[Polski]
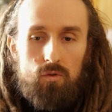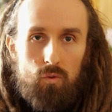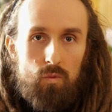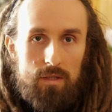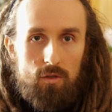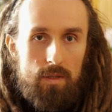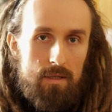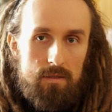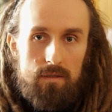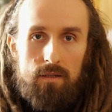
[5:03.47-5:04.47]
Tu
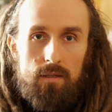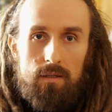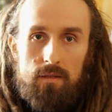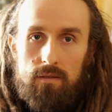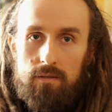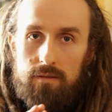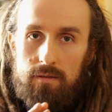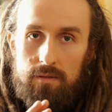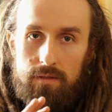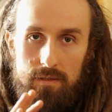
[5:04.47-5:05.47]
natomiast
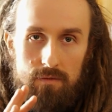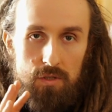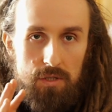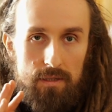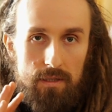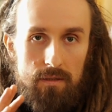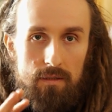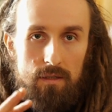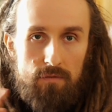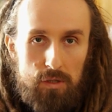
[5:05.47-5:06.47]
jest właśnie ta
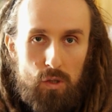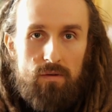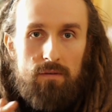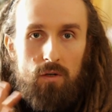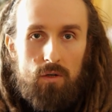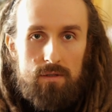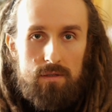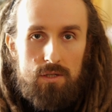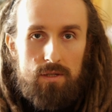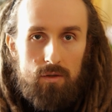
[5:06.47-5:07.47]
kwiatowa,
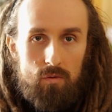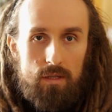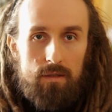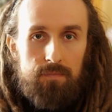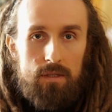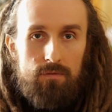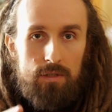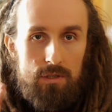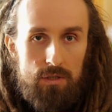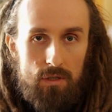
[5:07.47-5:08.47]
florystyczna nuta
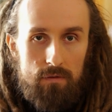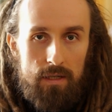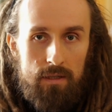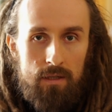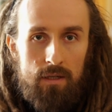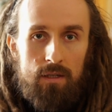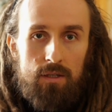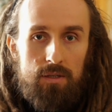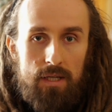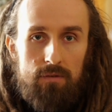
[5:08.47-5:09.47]
wirginiowa
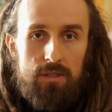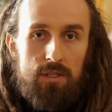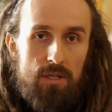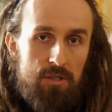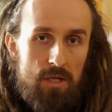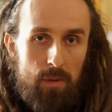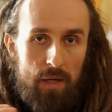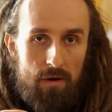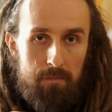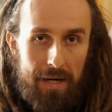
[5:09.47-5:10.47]
i nawet jeżeli się
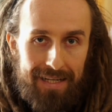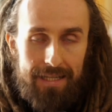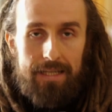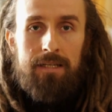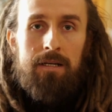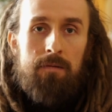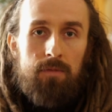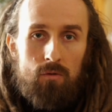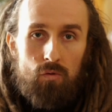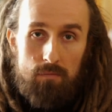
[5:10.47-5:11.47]
pojawia barley,
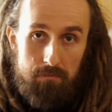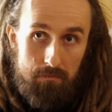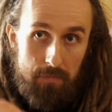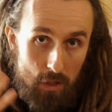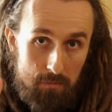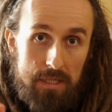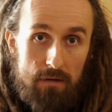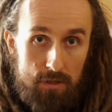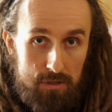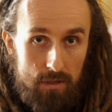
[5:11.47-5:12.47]
który miałby
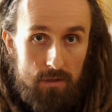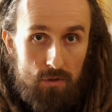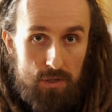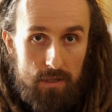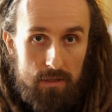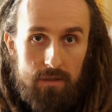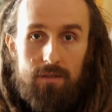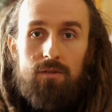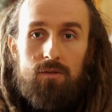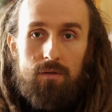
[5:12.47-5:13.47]
dawać te orzechy,
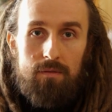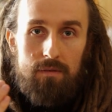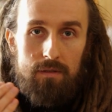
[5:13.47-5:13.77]
to